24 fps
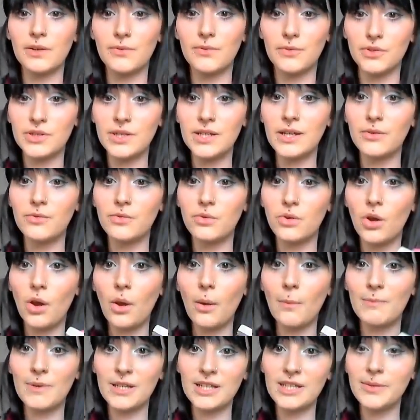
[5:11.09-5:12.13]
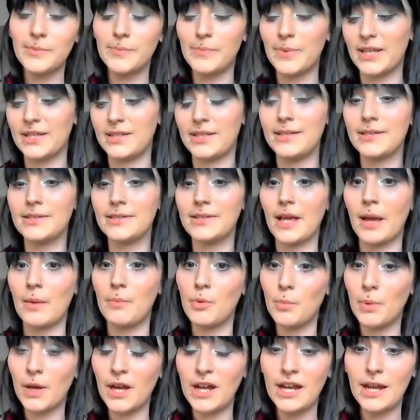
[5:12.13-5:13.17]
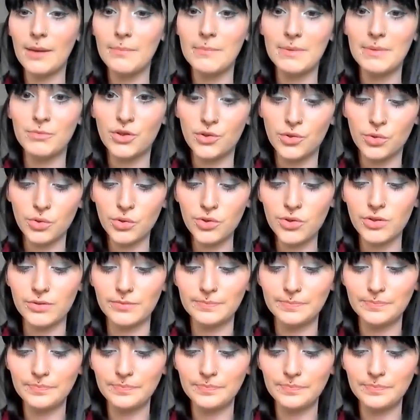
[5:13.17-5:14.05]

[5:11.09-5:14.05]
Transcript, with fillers: avez aussi les couleurs Manic Panic. C'est à peu près la même chose.